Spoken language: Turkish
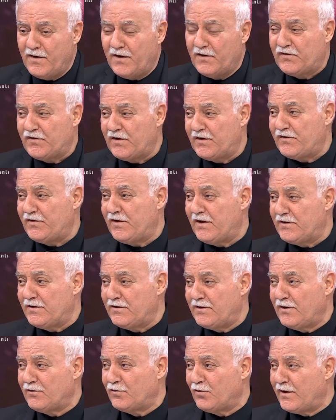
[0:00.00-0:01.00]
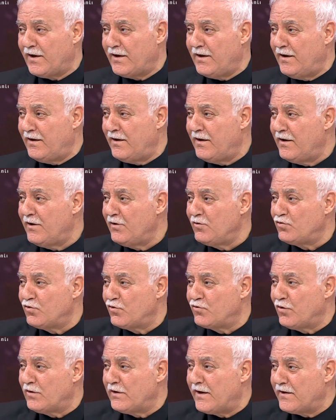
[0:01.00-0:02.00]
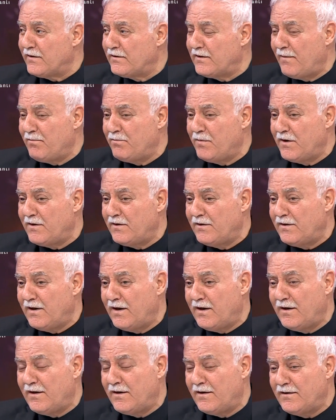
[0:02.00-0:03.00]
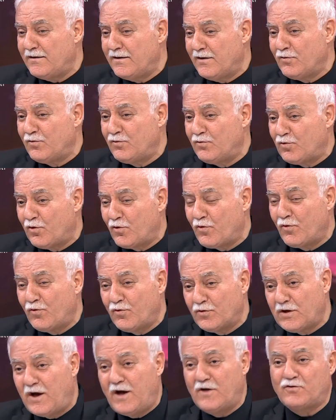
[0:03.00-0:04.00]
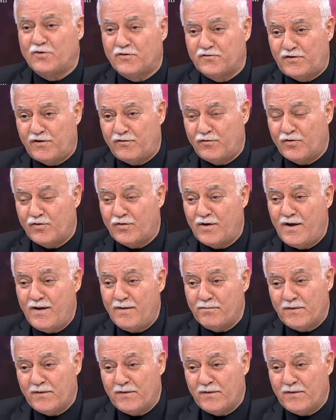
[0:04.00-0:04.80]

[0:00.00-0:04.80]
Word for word: hassasiyetinden dolayı çocuklarından birinin torunu daha çok seviyor.